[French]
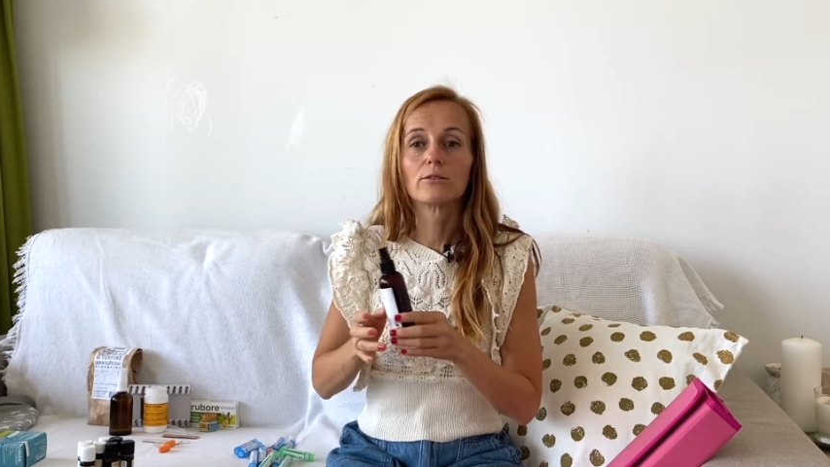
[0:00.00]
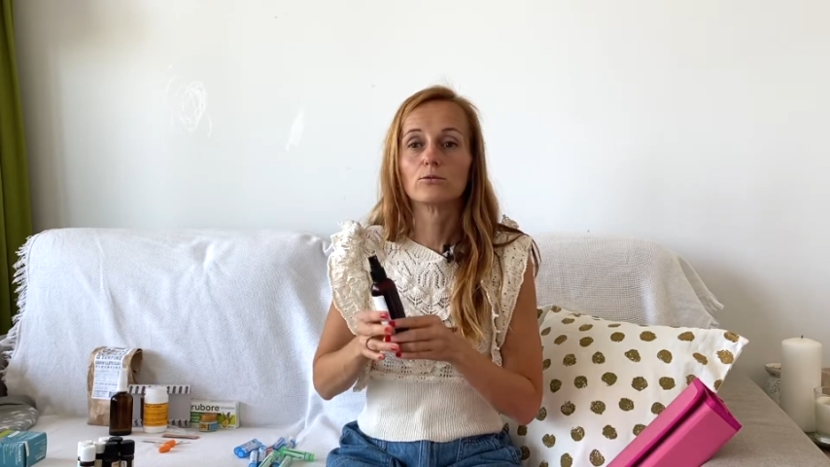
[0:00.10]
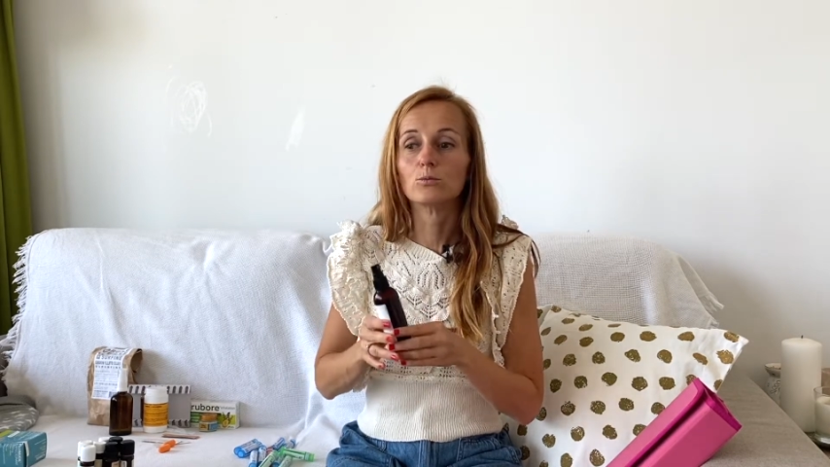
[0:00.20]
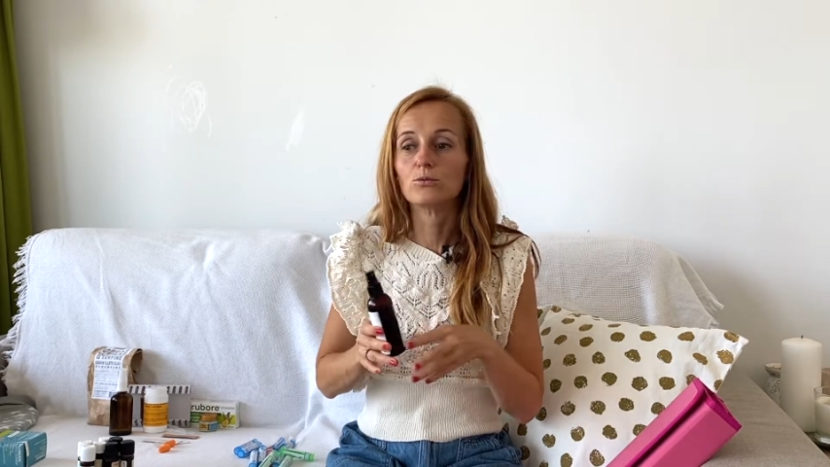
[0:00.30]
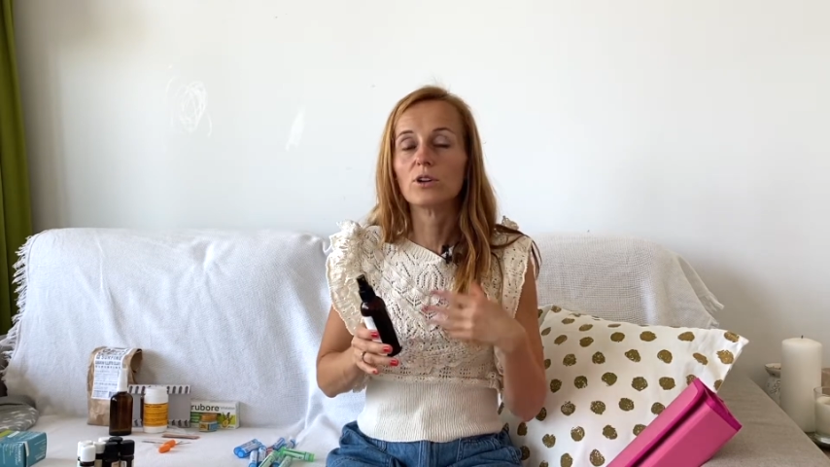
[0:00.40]
vous
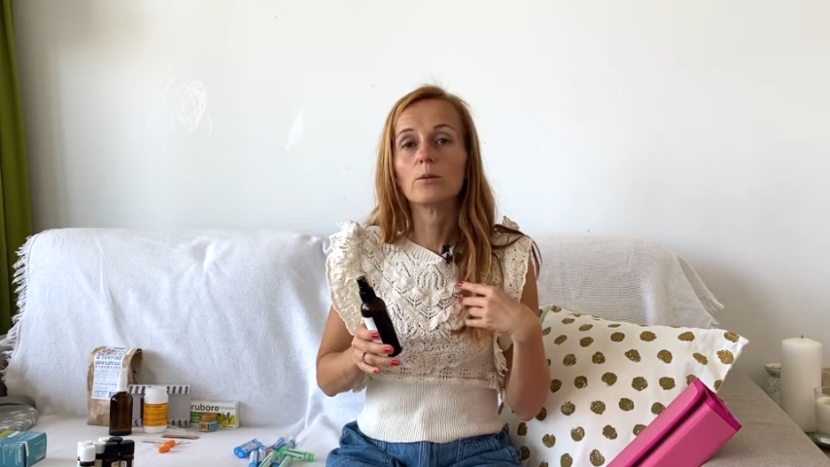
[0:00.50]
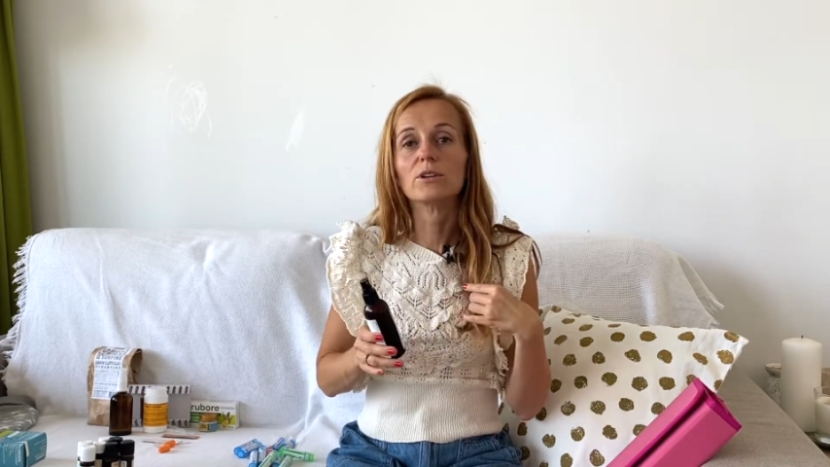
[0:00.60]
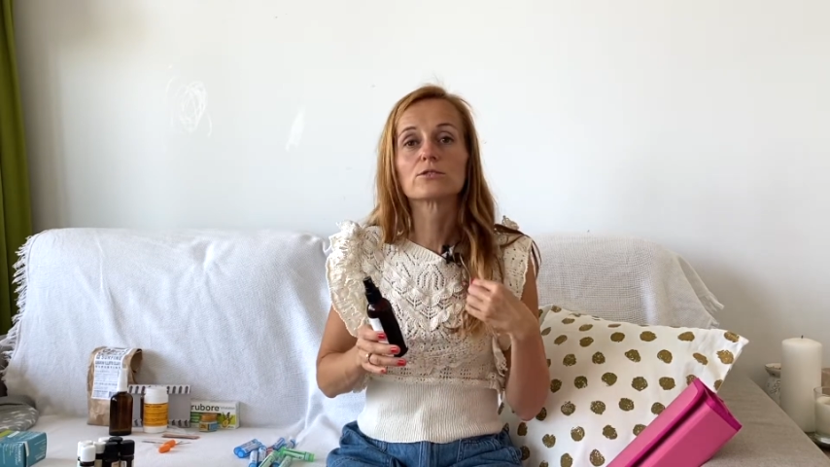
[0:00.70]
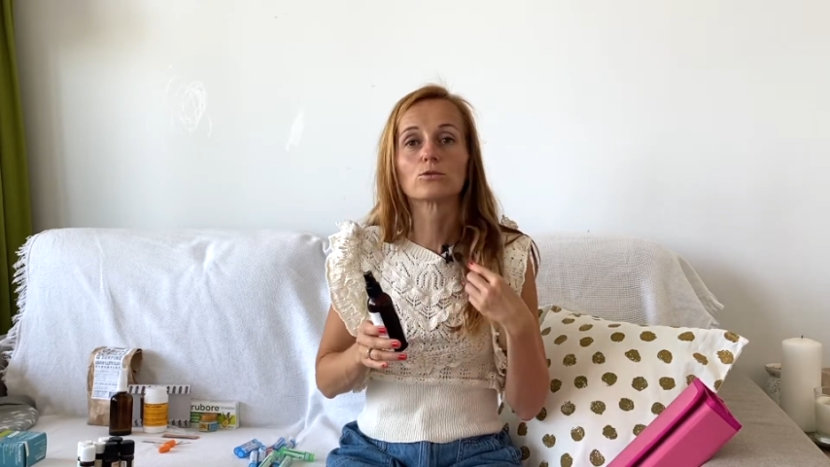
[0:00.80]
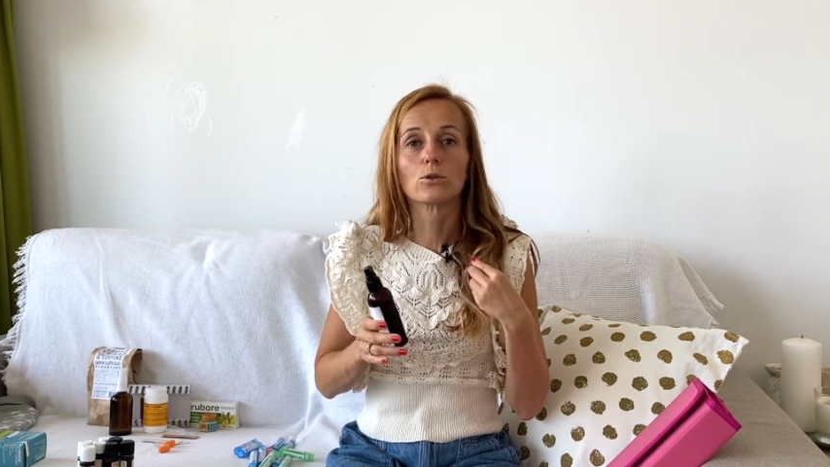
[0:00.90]
pouvez en mettre
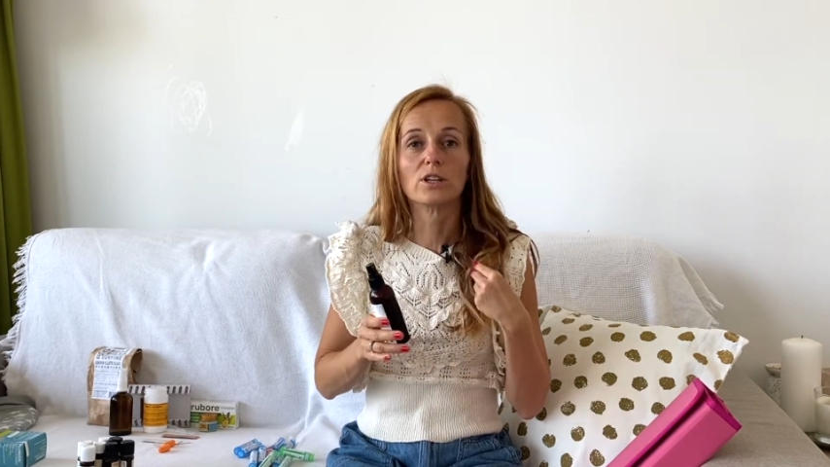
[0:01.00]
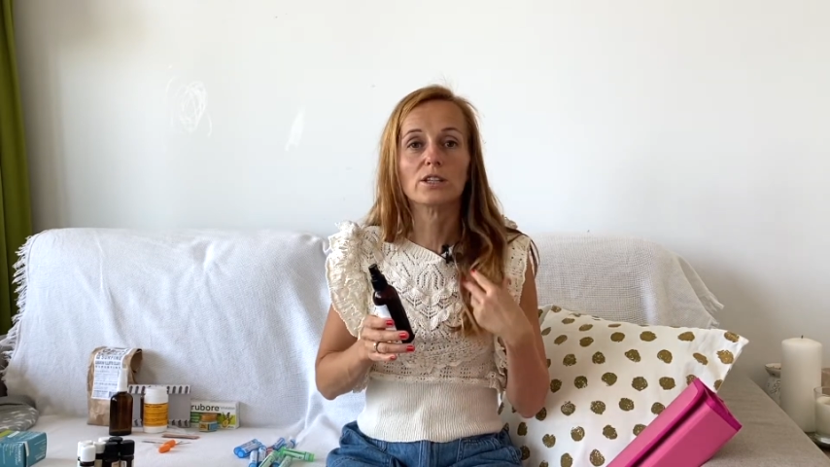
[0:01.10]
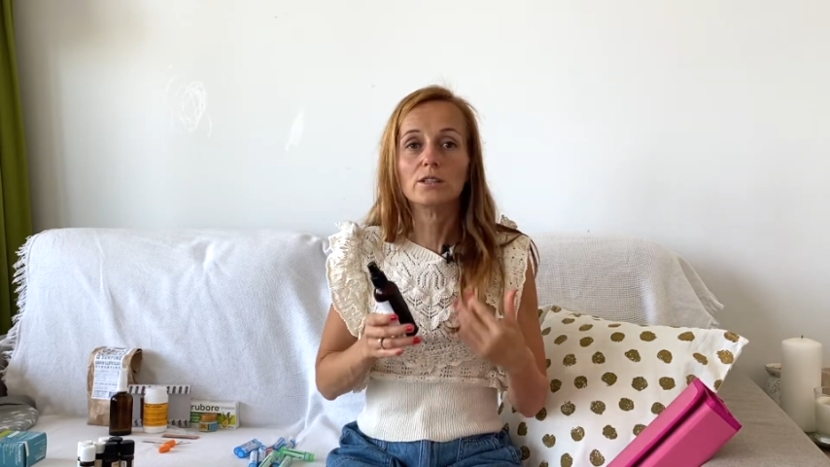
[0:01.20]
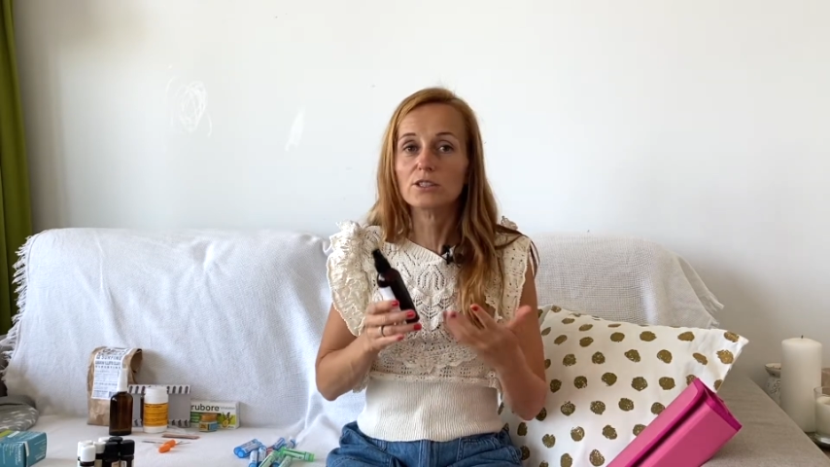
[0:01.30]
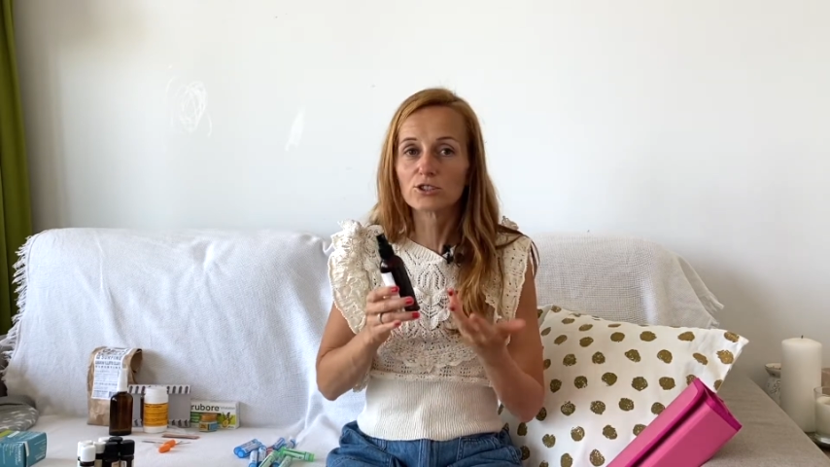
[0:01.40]
sur
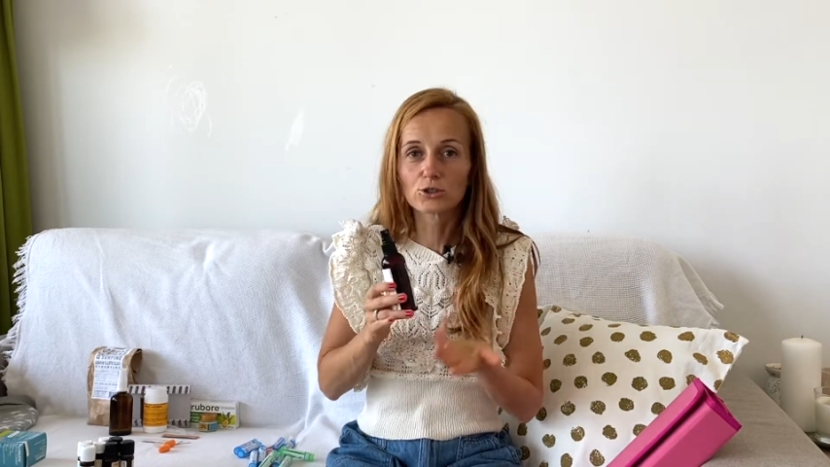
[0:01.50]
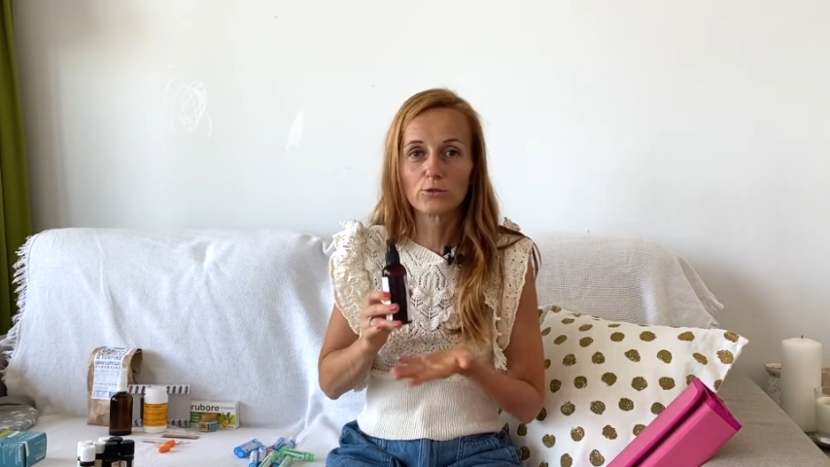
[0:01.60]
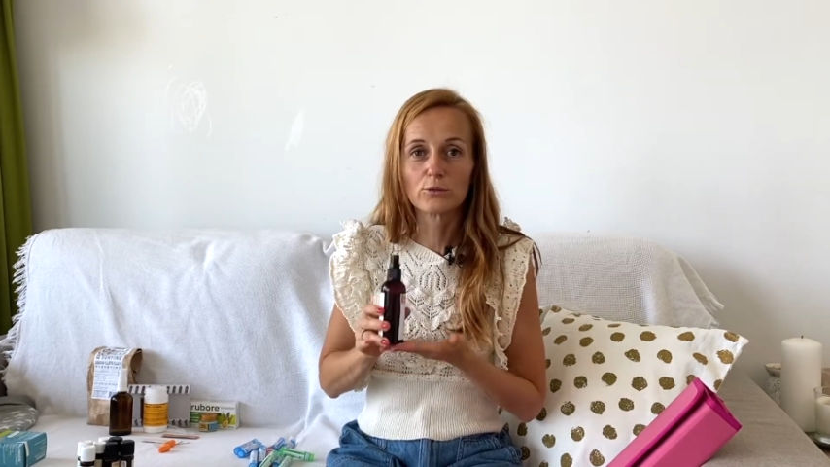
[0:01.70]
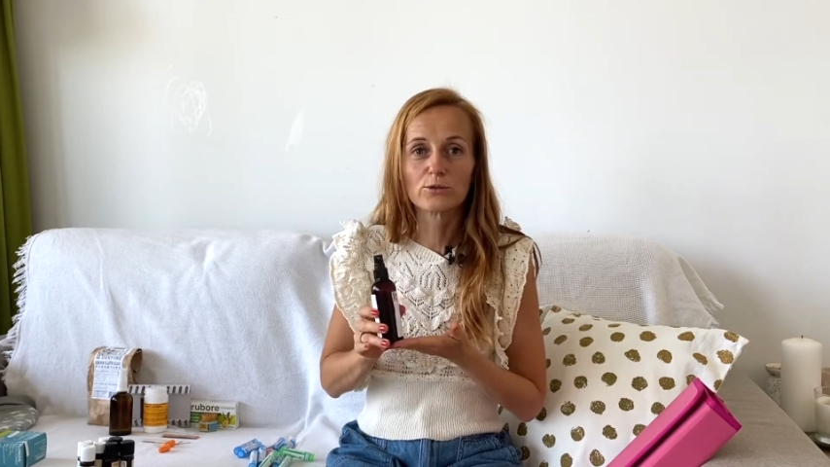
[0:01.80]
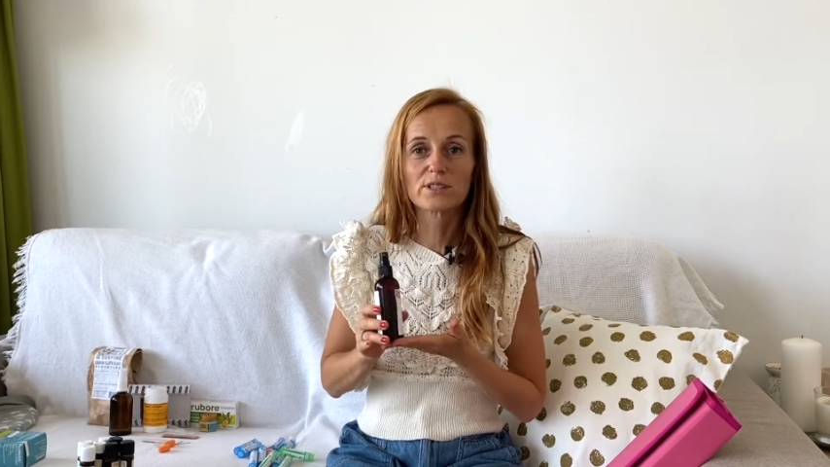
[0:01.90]
les,
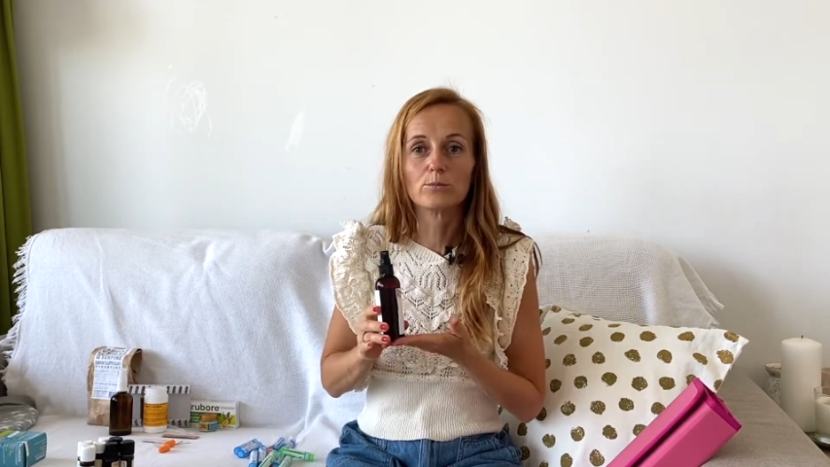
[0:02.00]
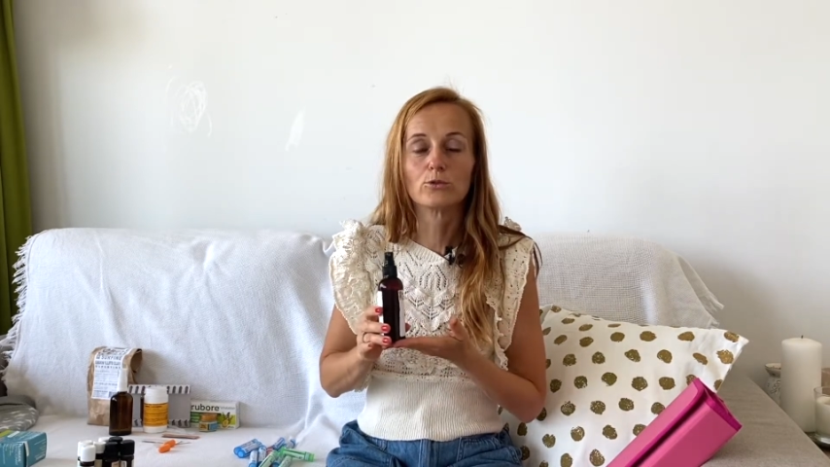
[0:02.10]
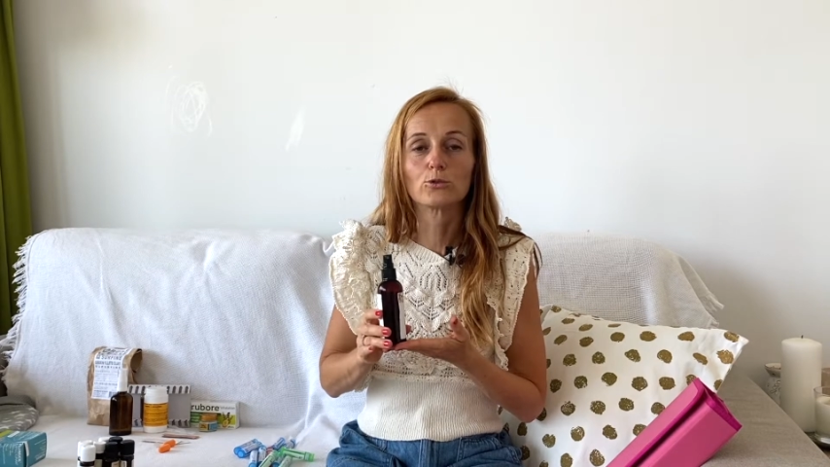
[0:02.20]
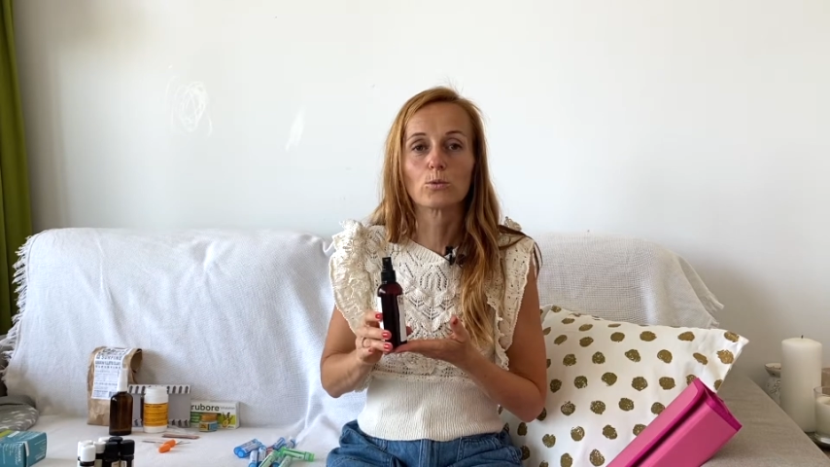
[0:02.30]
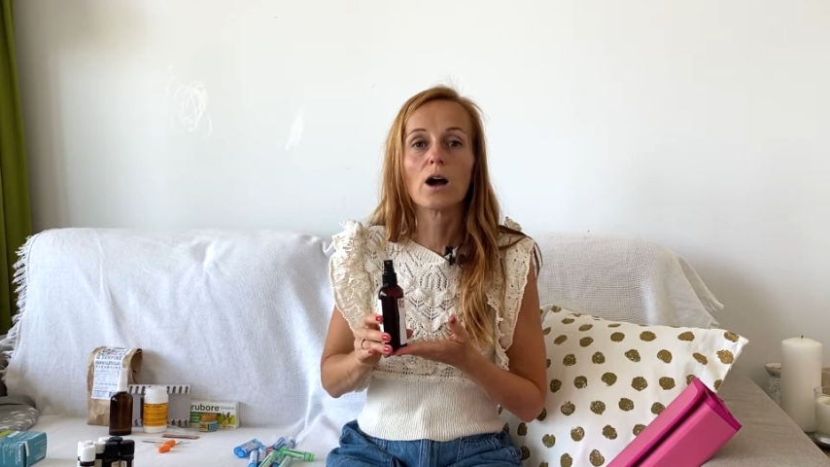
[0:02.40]
cheveux si
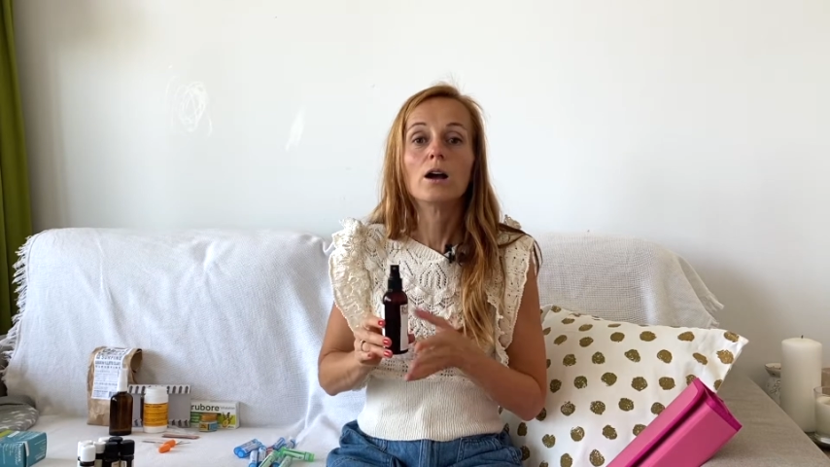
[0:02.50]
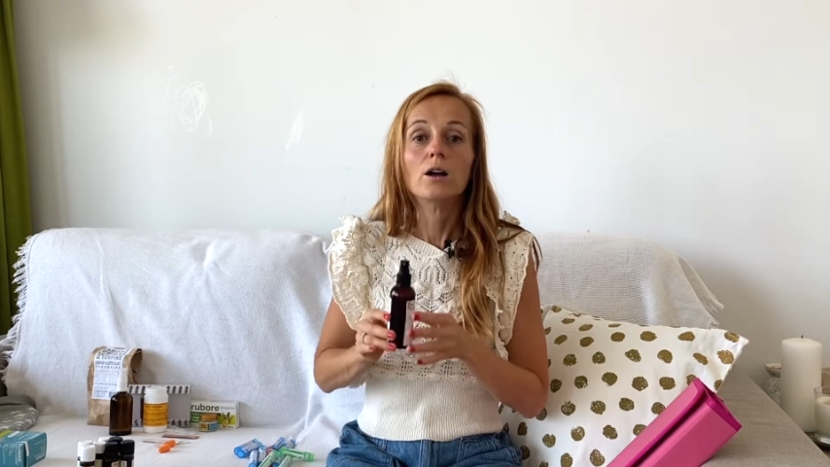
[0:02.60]
besoin,